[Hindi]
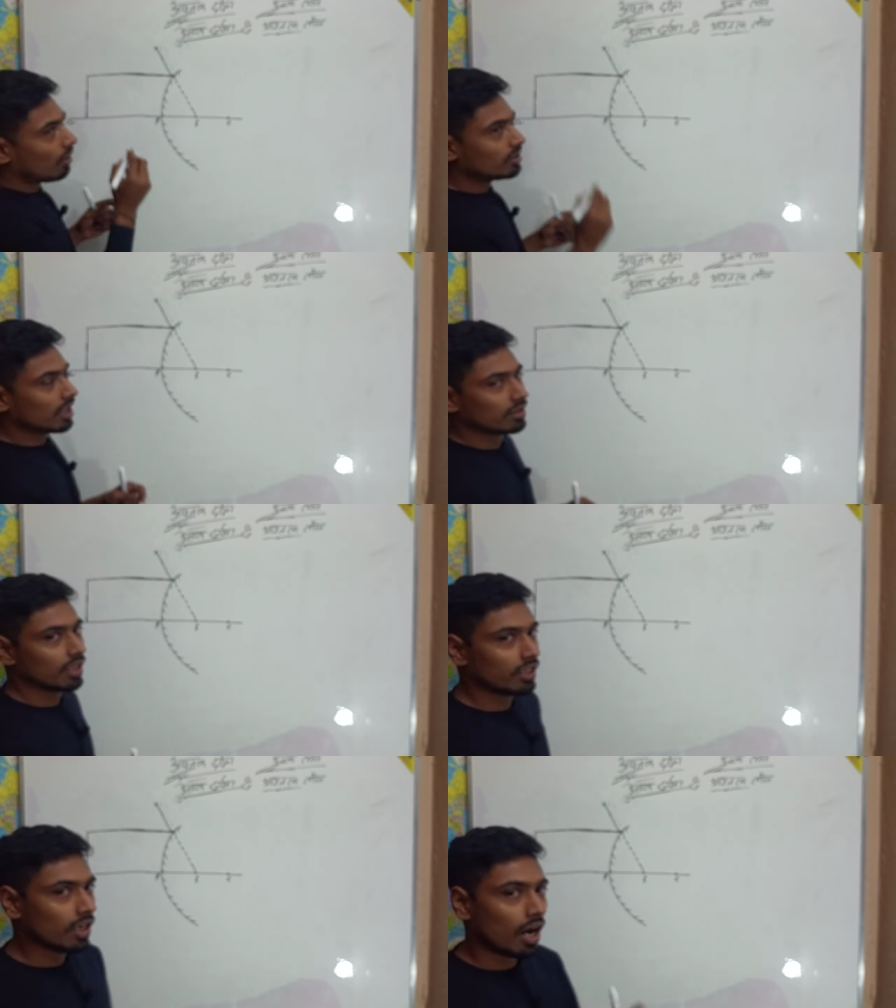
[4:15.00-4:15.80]
और
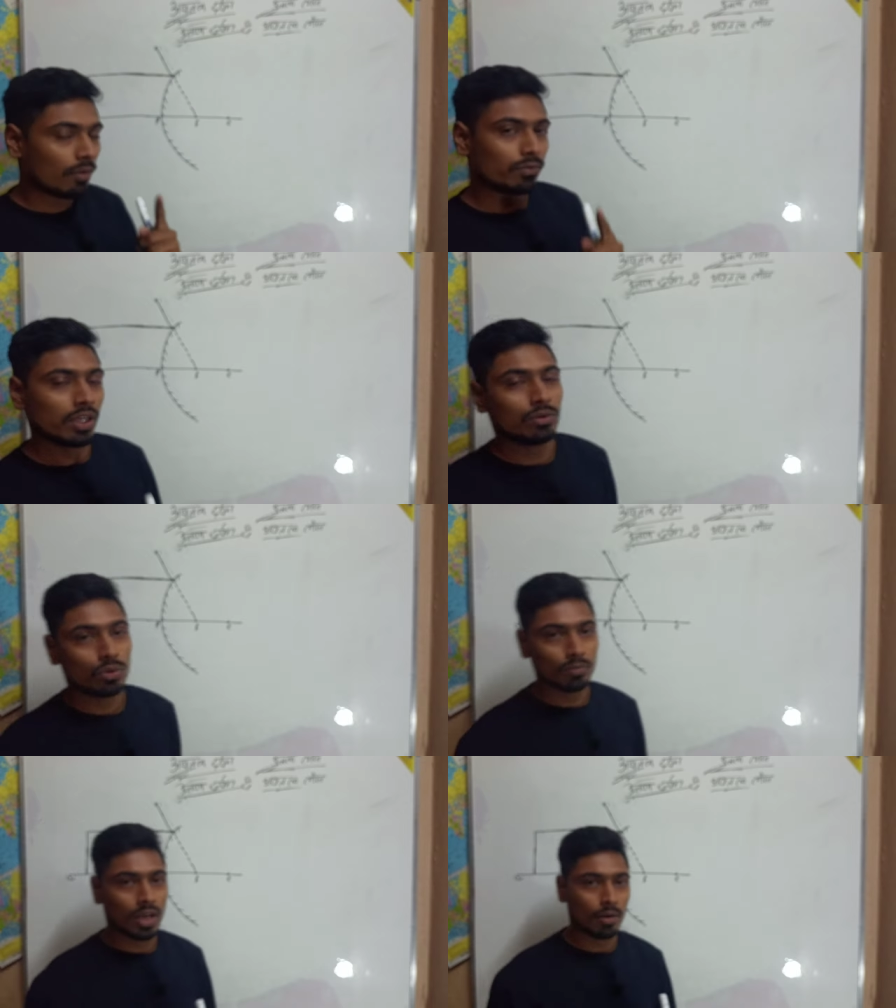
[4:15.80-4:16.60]
जानते हैं कि आपतन
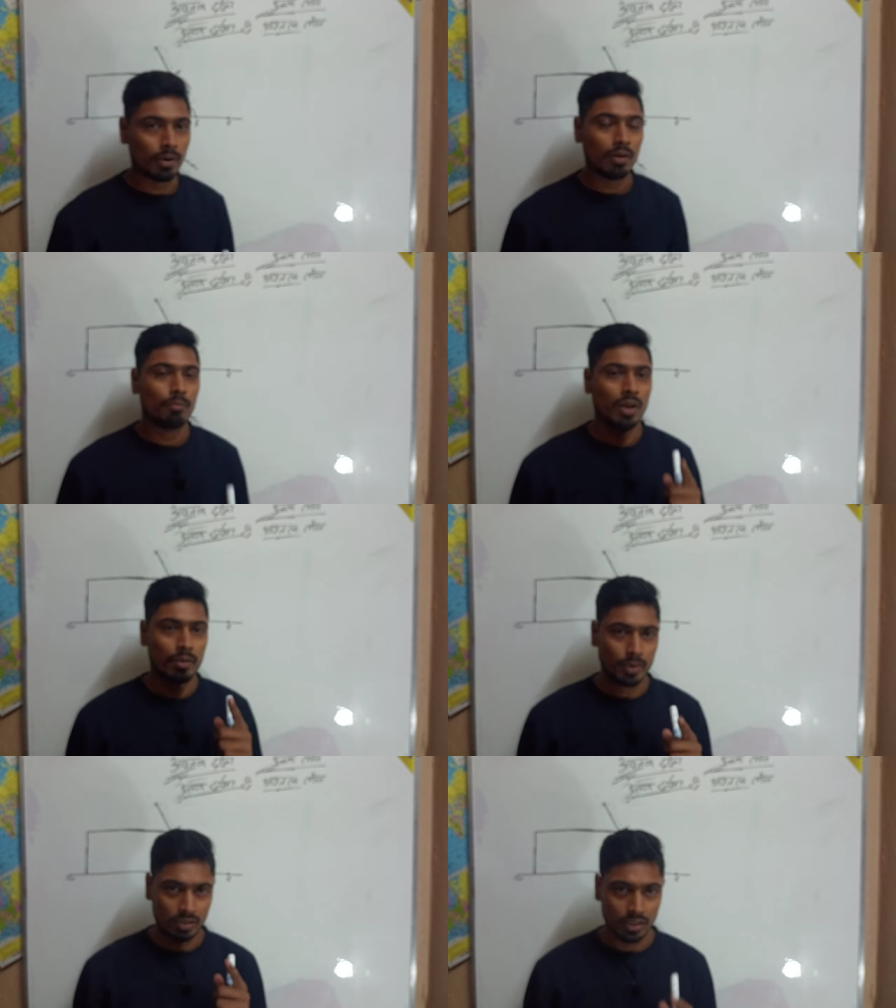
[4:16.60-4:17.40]
कोण बराबर
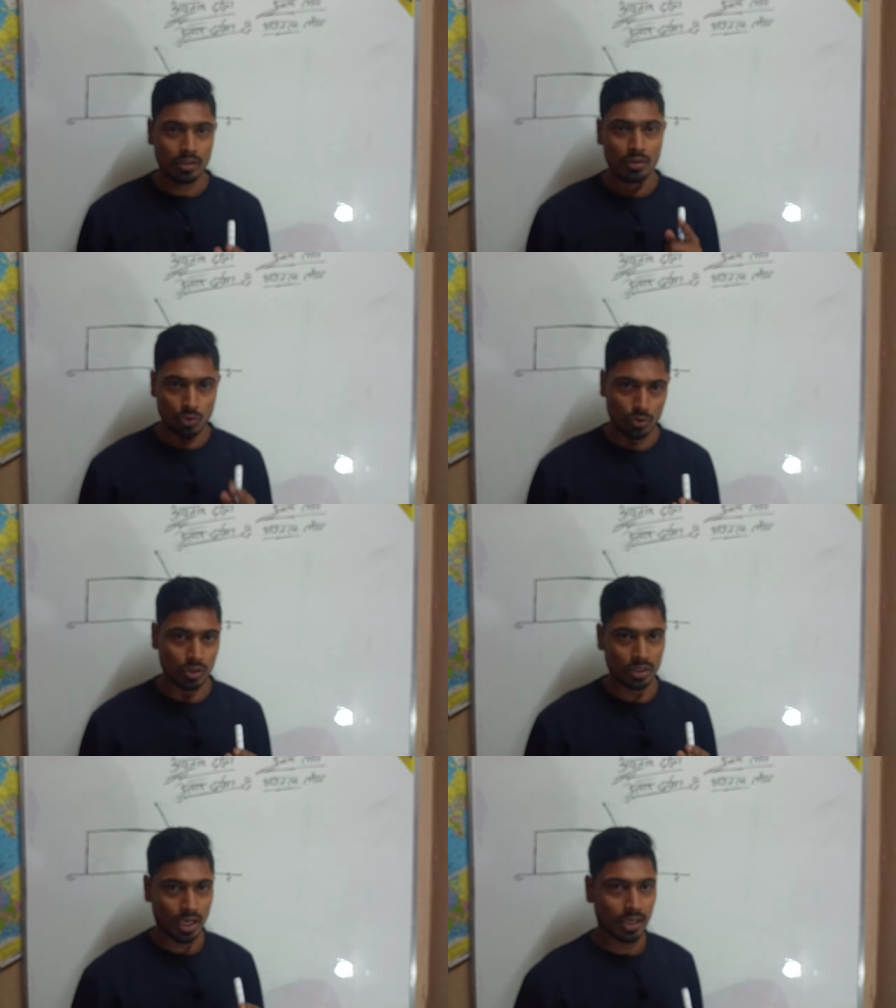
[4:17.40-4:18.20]
परावर्तन कोण
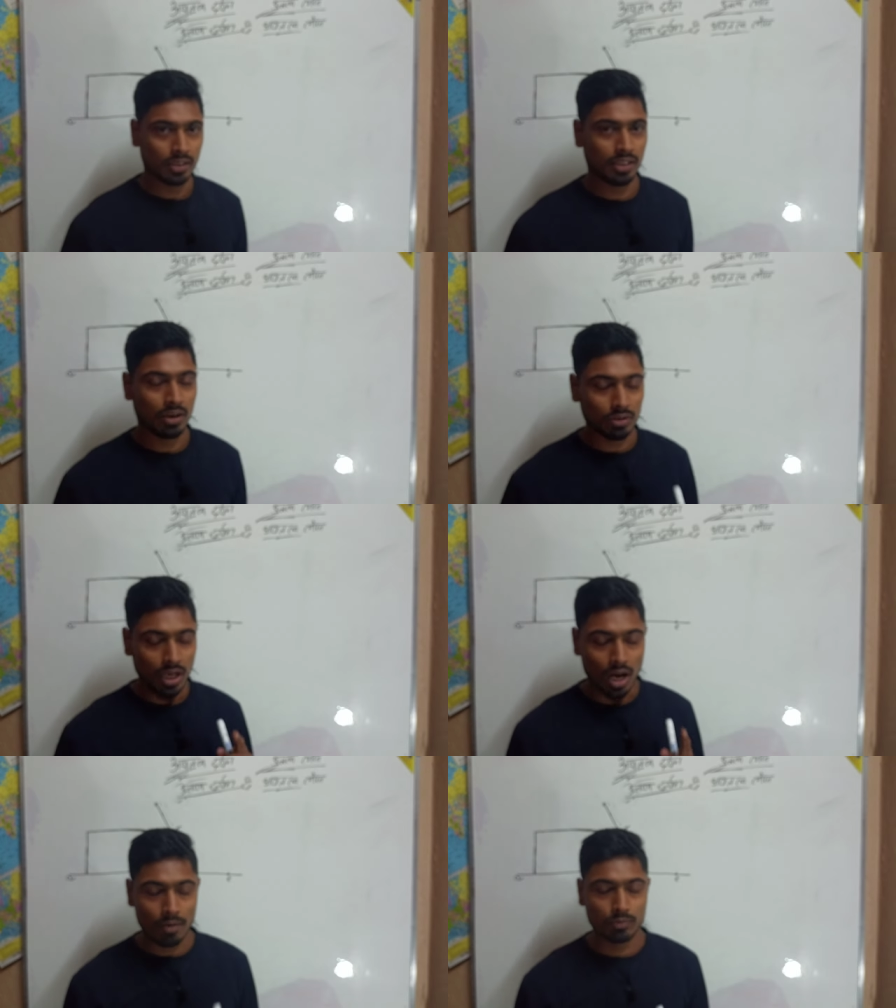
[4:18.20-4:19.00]
होता है क्या
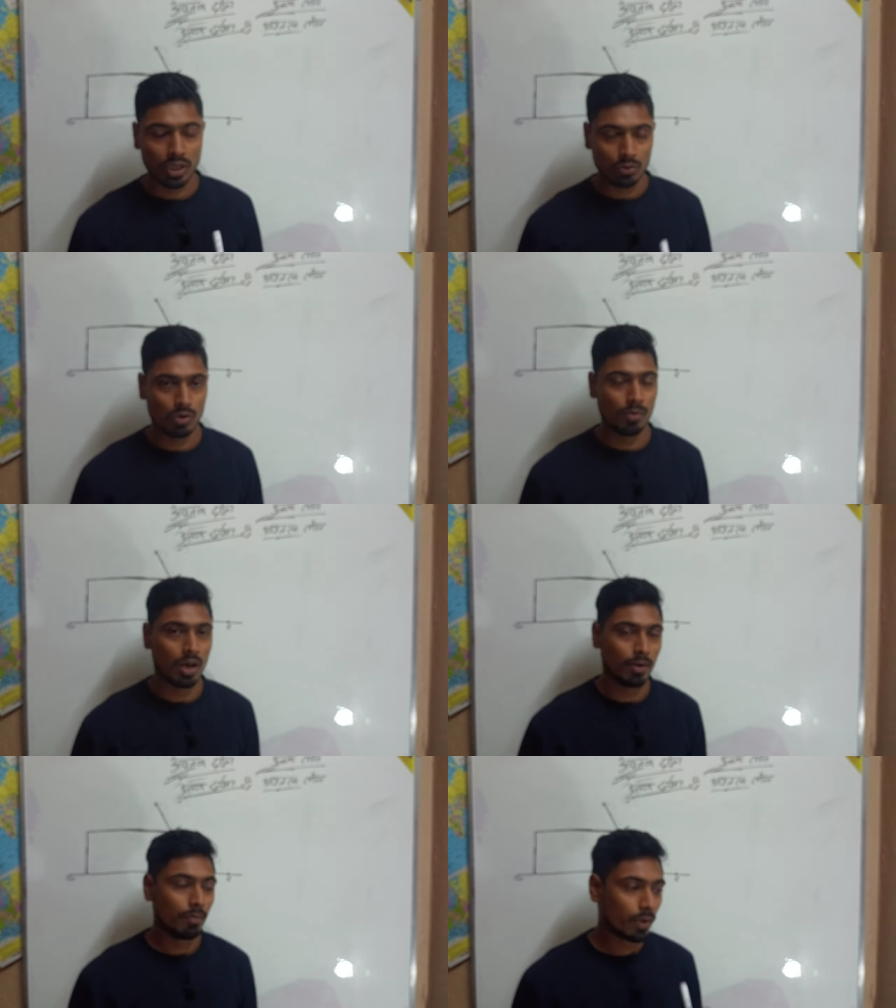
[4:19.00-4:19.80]
होता है आपतन कोण
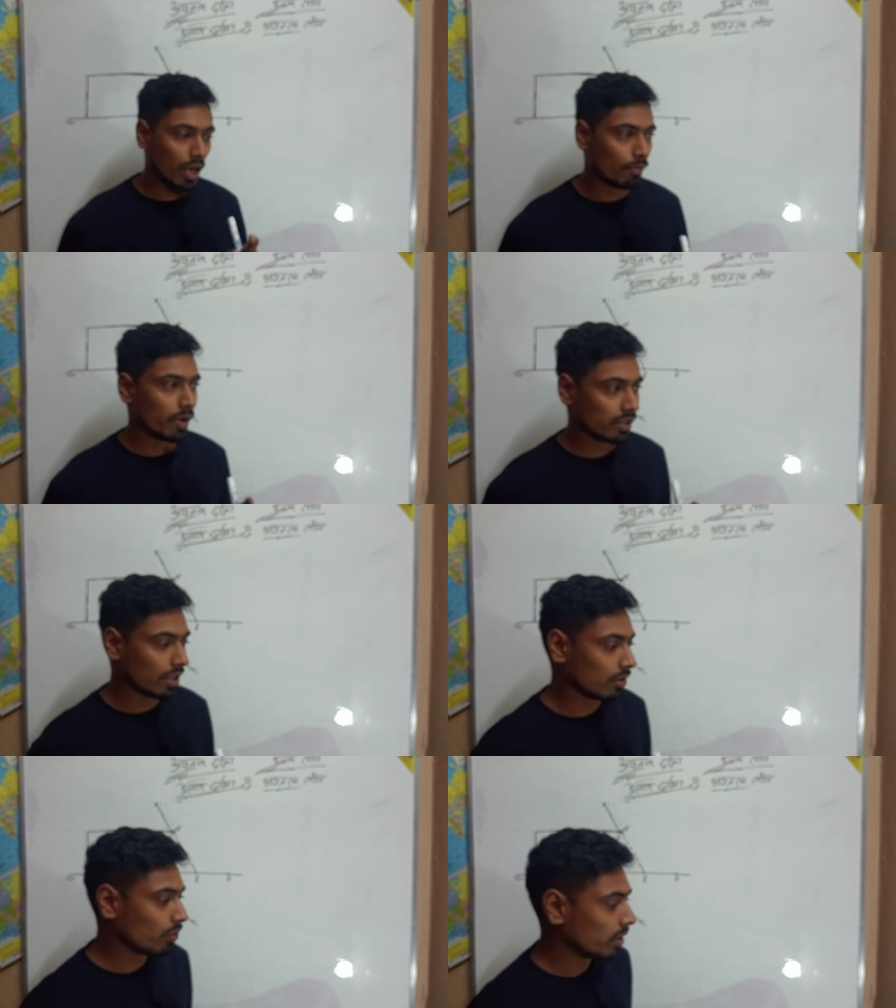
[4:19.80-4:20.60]
बराबर
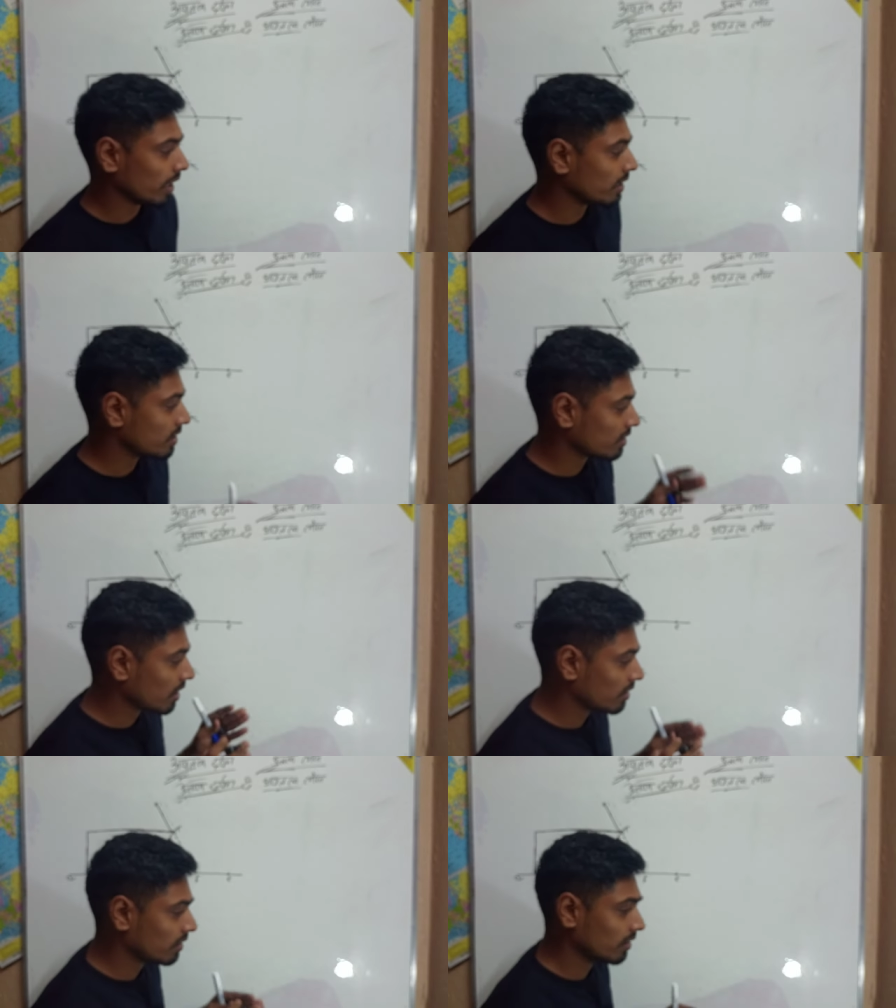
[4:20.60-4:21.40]
परावर्तन कोण यानी जितना